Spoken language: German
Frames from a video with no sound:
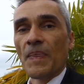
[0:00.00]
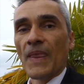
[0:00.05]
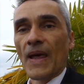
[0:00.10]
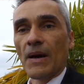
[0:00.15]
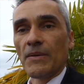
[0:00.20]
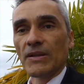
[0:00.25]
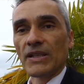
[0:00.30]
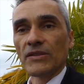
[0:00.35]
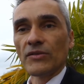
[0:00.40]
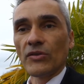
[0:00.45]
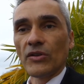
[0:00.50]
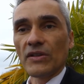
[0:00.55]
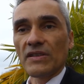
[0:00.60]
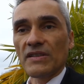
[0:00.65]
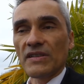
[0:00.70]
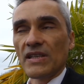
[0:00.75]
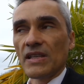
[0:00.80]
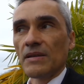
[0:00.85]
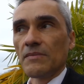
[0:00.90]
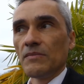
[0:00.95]
Aber dann
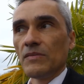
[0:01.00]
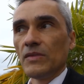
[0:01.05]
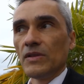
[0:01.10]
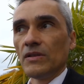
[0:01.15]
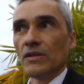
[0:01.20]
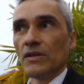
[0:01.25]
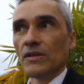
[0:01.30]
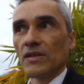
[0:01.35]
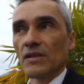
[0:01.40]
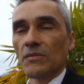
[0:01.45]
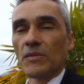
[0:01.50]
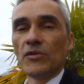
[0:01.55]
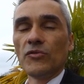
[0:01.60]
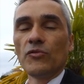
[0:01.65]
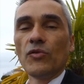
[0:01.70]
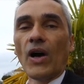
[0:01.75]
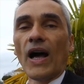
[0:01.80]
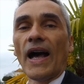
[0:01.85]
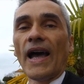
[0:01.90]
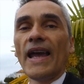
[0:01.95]
trotzdem, äh, sagen wir mal,
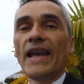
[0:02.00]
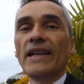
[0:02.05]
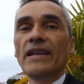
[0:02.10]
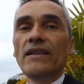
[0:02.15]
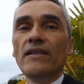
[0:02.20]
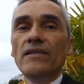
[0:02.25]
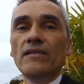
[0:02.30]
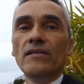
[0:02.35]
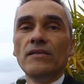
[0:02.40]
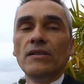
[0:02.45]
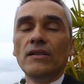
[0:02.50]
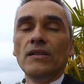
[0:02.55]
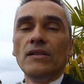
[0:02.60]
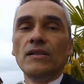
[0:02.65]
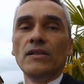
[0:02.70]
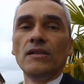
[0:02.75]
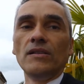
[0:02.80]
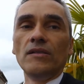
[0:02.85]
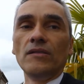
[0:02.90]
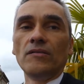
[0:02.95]
nur einen
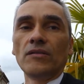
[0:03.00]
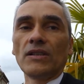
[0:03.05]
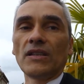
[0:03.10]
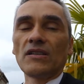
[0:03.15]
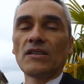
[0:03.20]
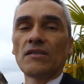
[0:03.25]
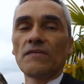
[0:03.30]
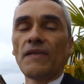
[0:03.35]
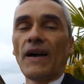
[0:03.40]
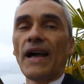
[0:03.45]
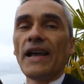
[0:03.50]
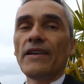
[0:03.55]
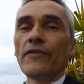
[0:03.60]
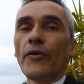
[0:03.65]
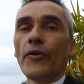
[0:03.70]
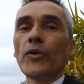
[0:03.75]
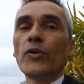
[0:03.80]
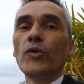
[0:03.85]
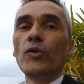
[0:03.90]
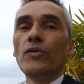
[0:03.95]
oder zwei
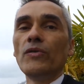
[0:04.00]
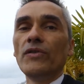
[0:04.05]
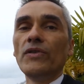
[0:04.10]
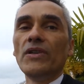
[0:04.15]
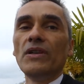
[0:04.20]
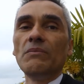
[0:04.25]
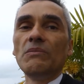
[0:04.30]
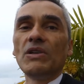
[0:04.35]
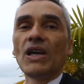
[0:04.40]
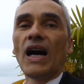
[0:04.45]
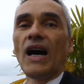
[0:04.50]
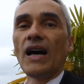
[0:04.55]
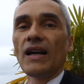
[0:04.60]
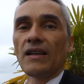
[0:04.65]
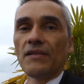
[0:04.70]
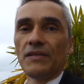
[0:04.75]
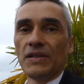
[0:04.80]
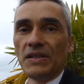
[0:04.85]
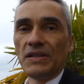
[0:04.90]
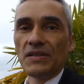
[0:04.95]
Neukunden im Jahr
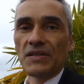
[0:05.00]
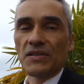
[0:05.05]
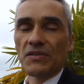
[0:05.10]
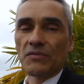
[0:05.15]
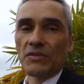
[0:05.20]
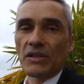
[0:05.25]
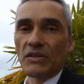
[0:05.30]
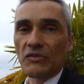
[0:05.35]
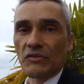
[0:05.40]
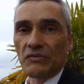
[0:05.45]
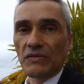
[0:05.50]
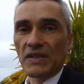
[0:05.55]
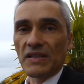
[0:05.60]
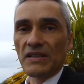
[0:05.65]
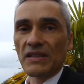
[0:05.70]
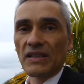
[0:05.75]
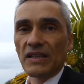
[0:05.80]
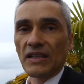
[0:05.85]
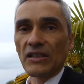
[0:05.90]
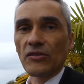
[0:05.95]
gewinnst oder
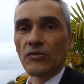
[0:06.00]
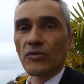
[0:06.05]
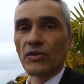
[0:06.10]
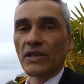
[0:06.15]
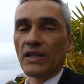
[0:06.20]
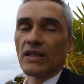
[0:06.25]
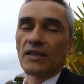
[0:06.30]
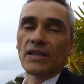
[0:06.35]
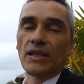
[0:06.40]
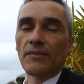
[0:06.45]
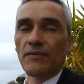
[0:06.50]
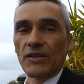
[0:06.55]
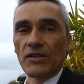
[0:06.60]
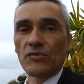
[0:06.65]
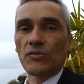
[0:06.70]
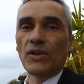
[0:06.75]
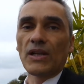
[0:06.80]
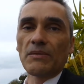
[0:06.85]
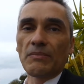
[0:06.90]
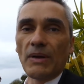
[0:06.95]
sowas in der Richtung, je nachdem, was
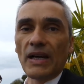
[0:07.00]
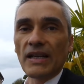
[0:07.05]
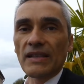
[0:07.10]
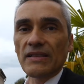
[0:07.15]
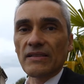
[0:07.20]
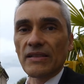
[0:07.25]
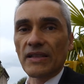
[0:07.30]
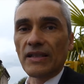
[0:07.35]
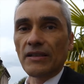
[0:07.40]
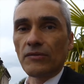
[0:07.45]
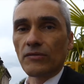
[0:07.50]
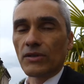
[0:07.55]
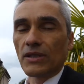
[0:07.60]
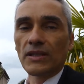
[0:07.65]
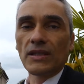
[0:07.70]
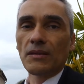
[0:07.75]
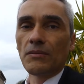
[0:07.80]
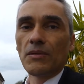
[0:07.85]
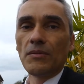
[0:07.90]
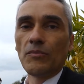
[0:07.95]
du halt machst, ja, oder
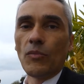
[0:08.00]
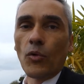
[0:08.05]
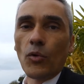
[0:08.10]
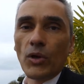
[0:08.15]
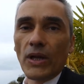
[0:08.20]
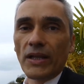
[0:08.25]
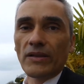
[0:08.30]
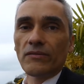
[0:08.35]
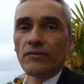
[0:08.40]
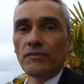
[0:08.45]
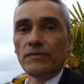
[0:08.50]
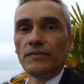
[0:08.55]
im Monat.